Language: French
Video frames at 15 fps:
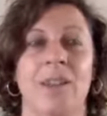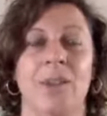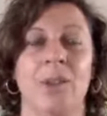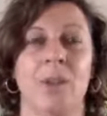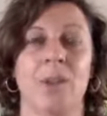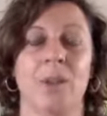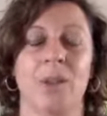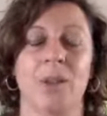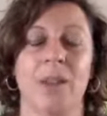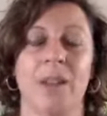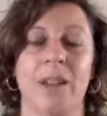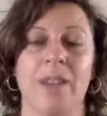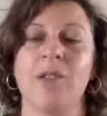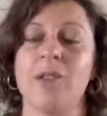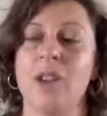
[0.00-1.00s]
Donc,
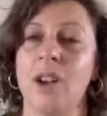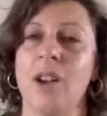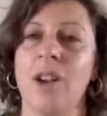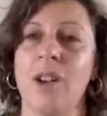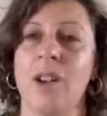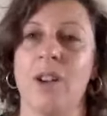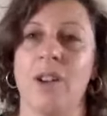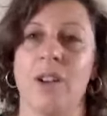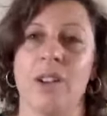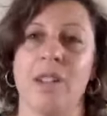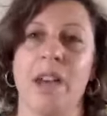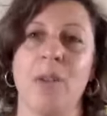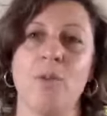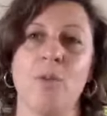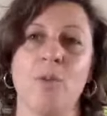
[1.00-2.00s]
est-ce que il euh,
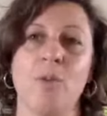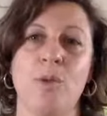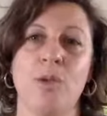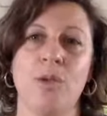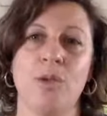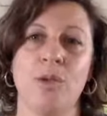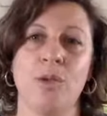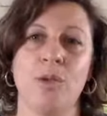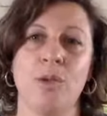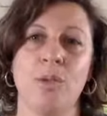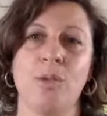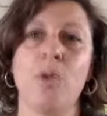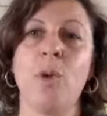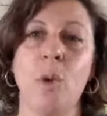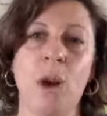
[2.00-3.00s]
y a un moment
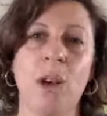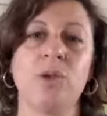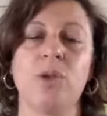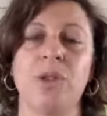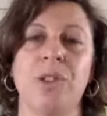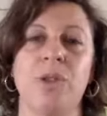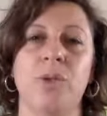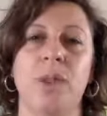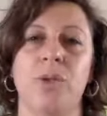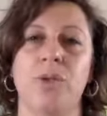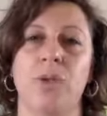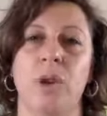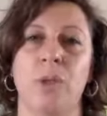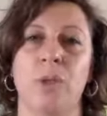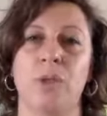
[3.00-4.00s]
pourquoi je continue à
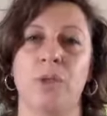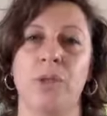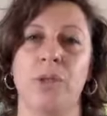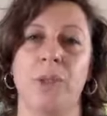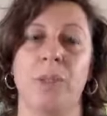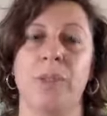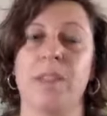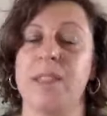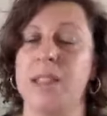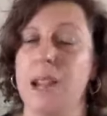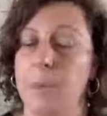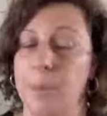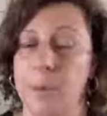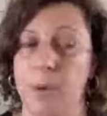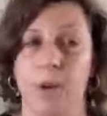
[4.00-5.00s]
vouloir plus et eh ben, C'est
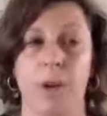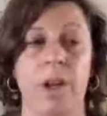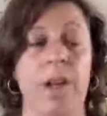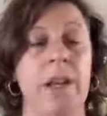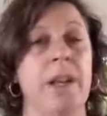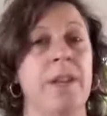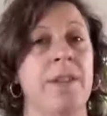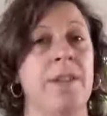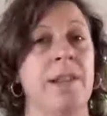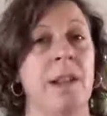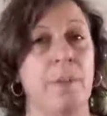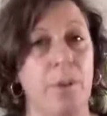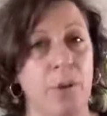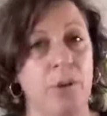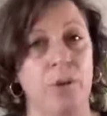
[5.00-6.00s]
la peur. C'est
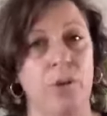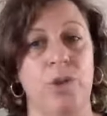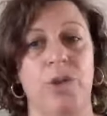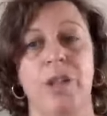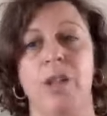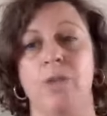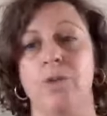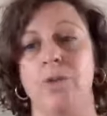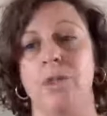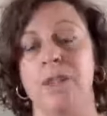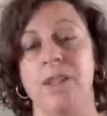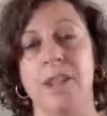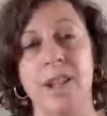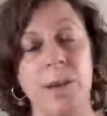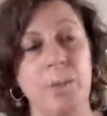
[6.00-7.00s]
la peur du rejet, comme je disais.
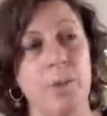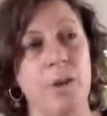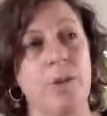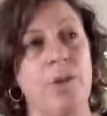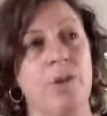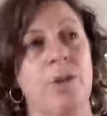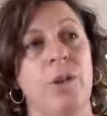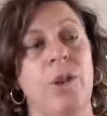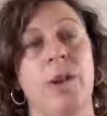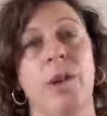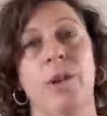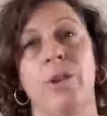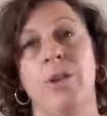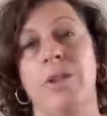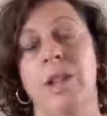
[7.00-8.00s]
C'est la peur de,
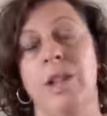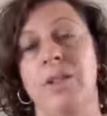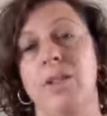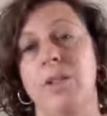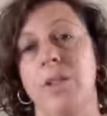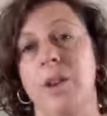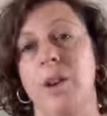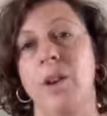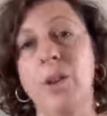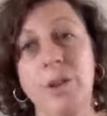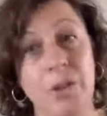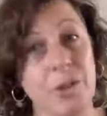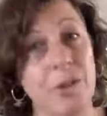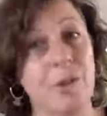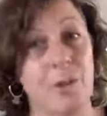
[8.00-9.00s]
la
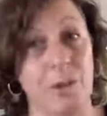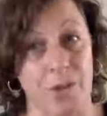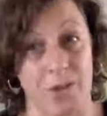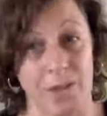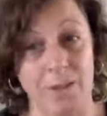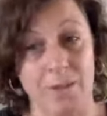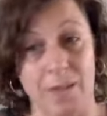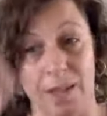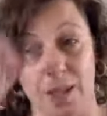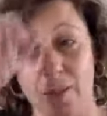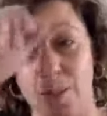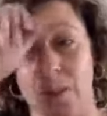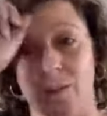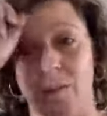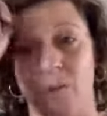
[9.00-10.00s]
différence aussi. Hein
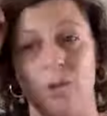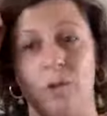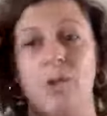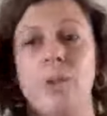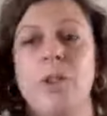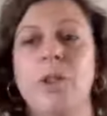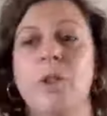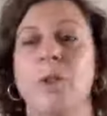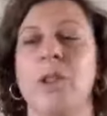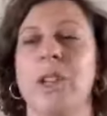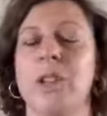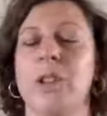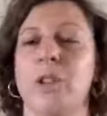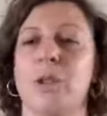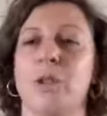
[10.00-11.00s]
parce qu'aujourd'hui, dans
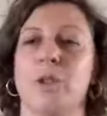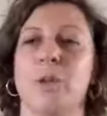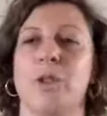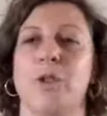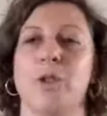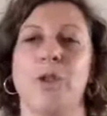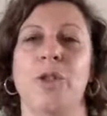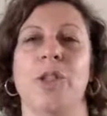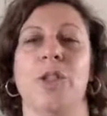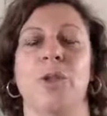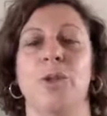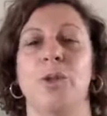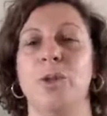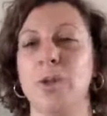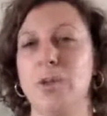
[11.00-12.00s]
l'école où sont les enfants, on n'est
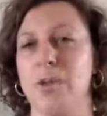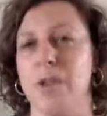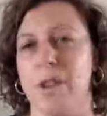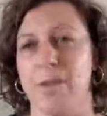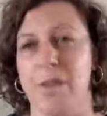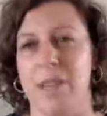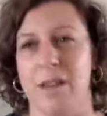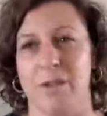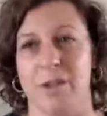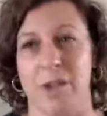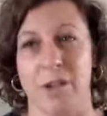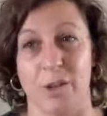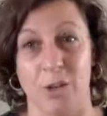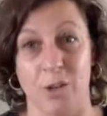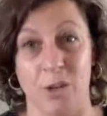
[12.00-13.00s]
que deux familles à faire
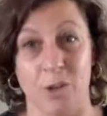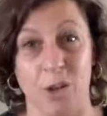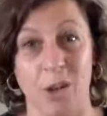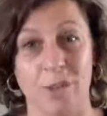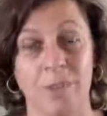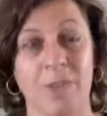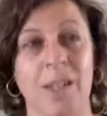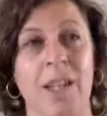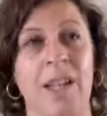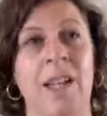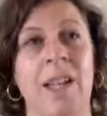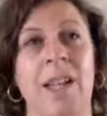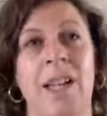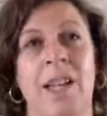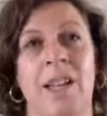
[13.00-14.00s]
ce choix.
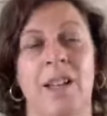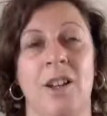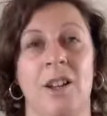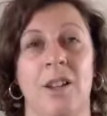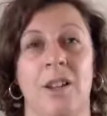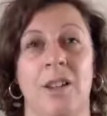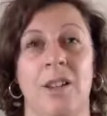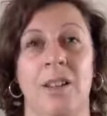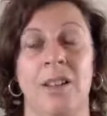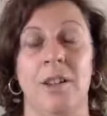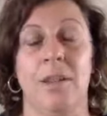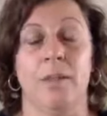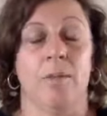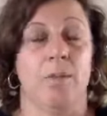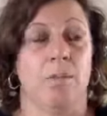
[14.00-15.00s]
Euh,
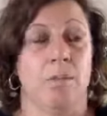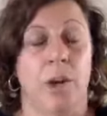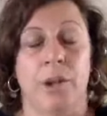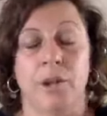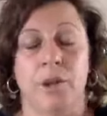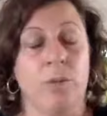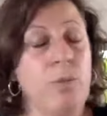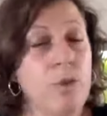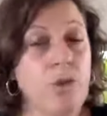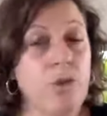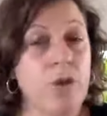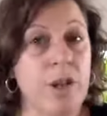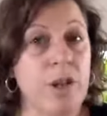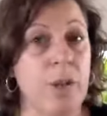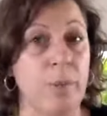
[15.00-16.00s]
et personne ne me
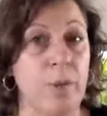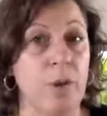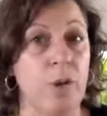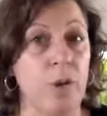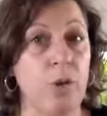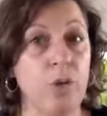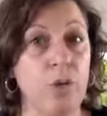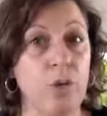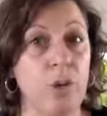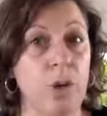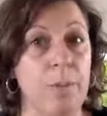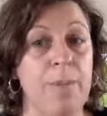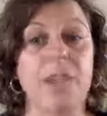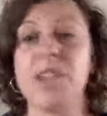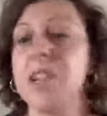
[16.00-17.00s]
juge, hein, je n'ai pas eu de
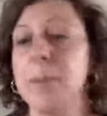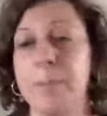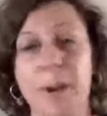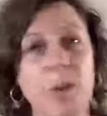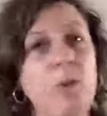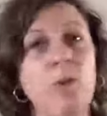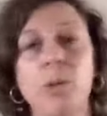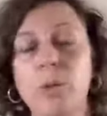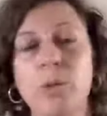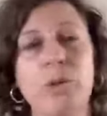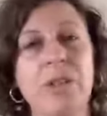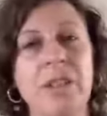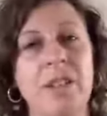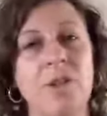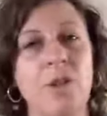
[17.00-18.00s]
retour. Mais je n'ai pas eu non plus
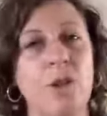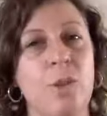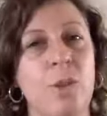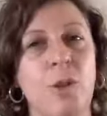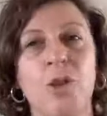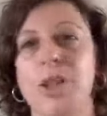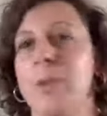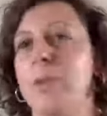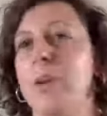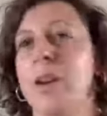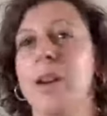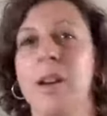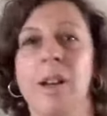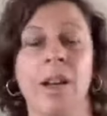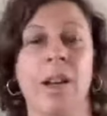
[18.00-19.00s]
de questionnement.
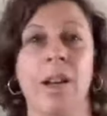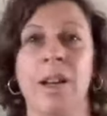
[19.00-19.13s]
pas...